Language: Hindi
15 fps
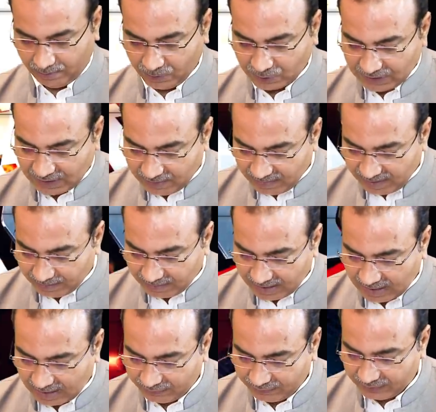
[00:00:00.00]
मुस्लिम
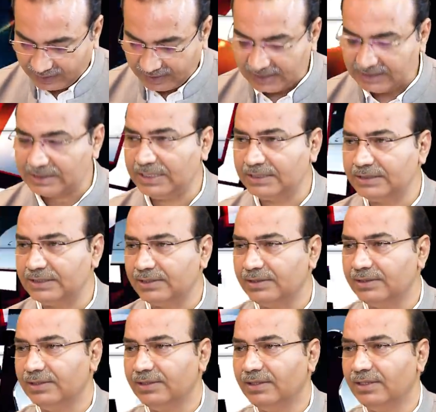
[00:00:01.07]
मेंबर ऑफ लेजिस्लेचर
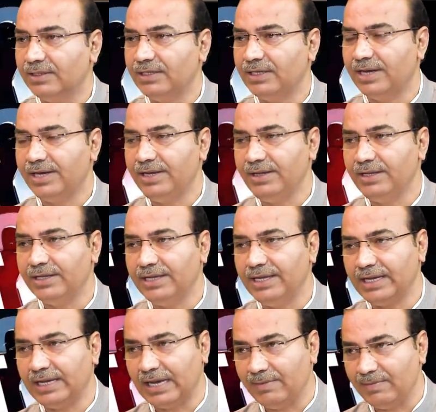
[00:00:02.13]
यानी
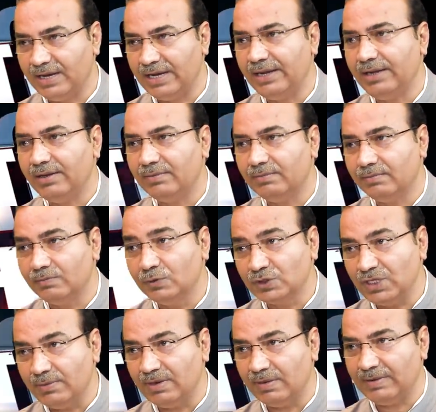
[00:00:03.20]
एक एमएलए
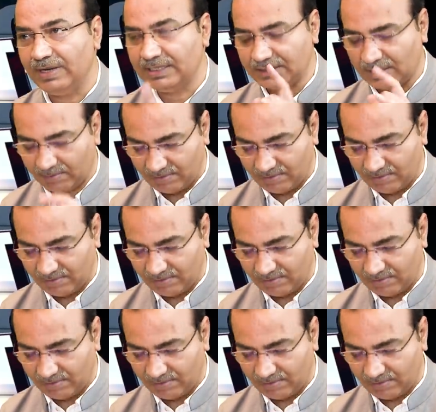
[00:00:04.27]
मुस्लिम एमएलए इसका